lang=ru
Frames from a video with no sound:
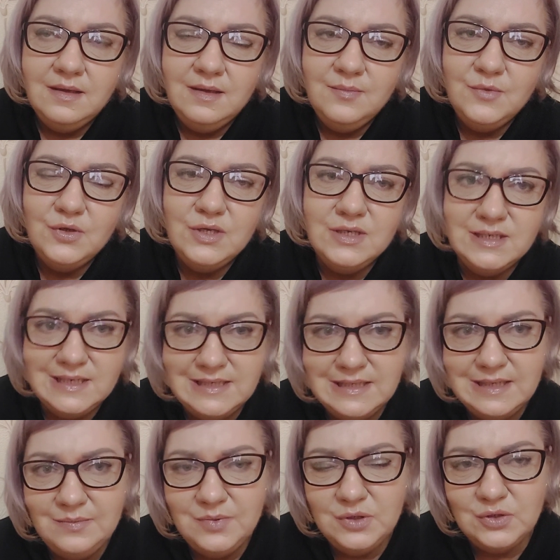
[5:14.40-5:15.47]
И многие
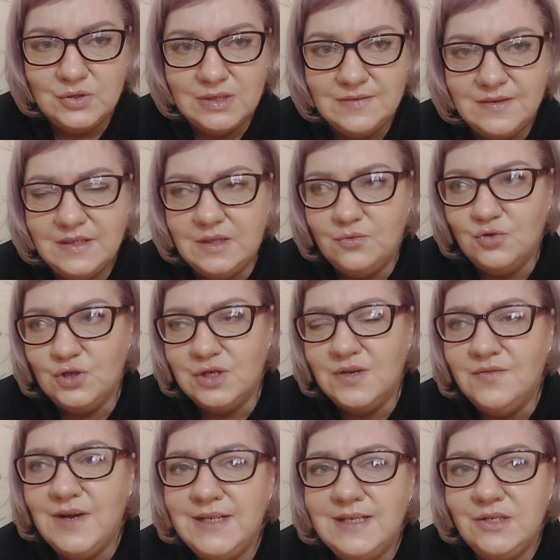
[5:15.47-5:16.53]
зрители пишут, Света, уже
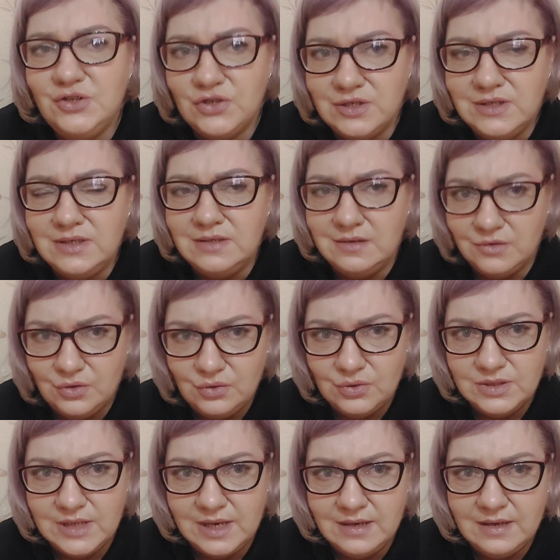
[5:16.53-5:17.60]
хватит шить этот
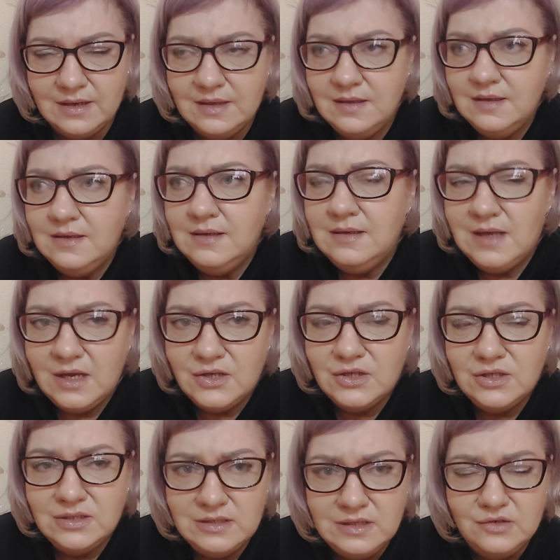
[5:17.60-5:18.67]
рюкзак.
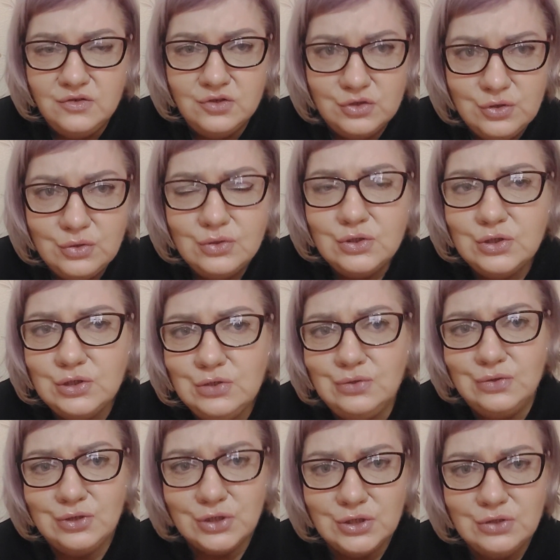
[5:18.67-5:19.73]
Каждый день шьешь,
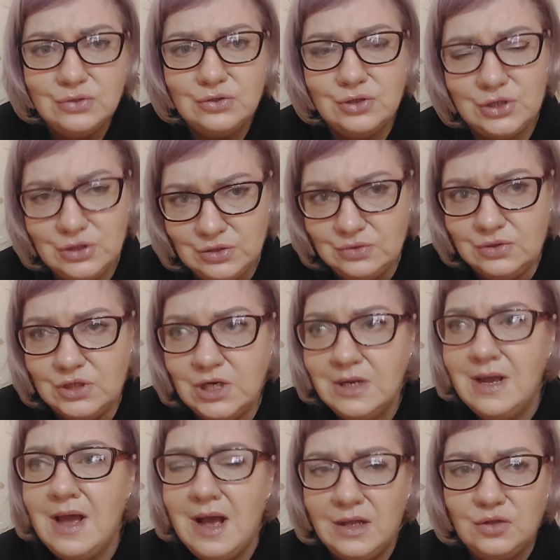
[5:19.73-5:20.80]
шьешь, шьешь, шьешь,
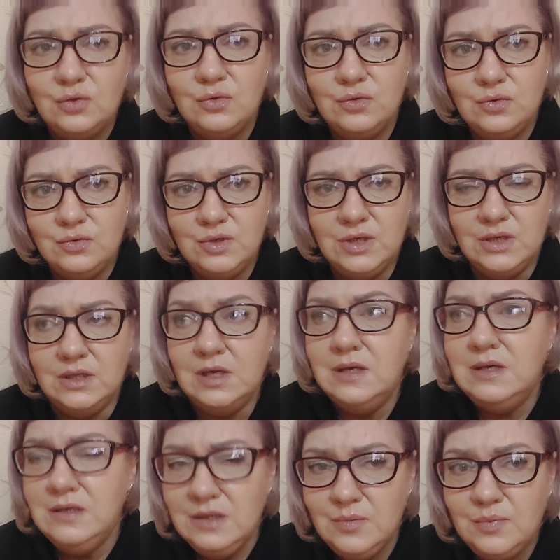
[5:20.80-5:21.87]
а толку нет.
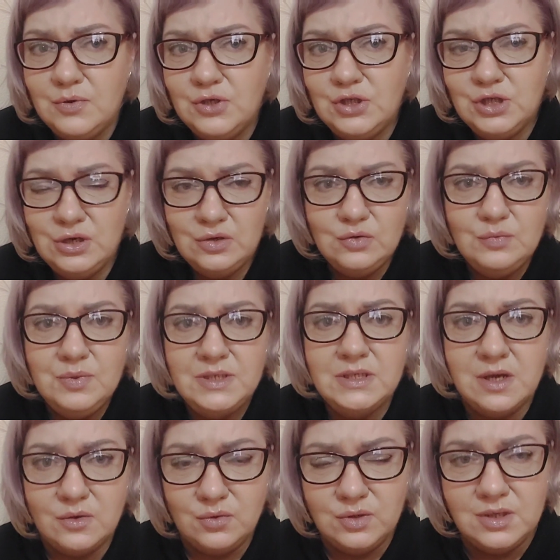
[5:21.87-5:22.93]
Не проще ли купить
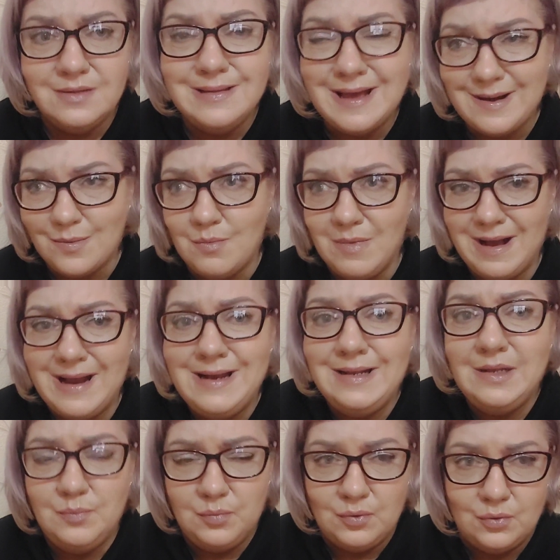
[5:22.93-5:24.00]
какой-то
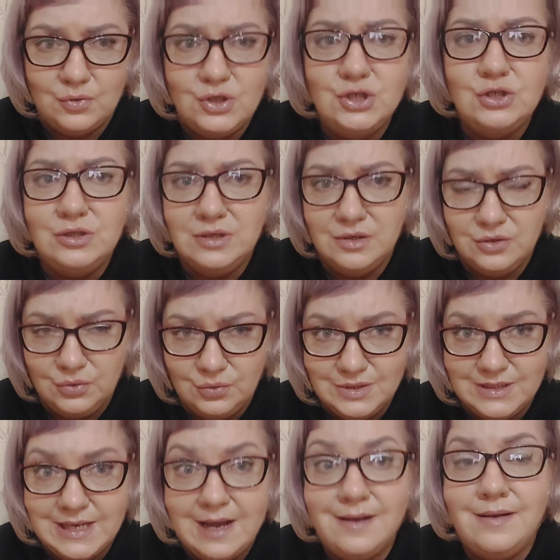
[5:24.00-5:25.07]
нормальный, прочный
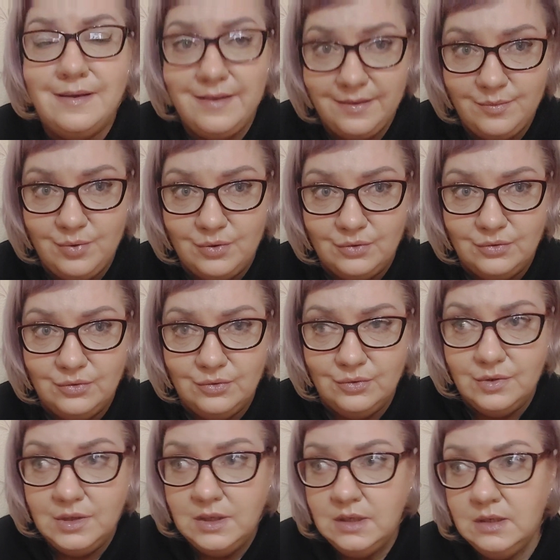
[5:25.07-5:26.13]
рюкзак ребенку?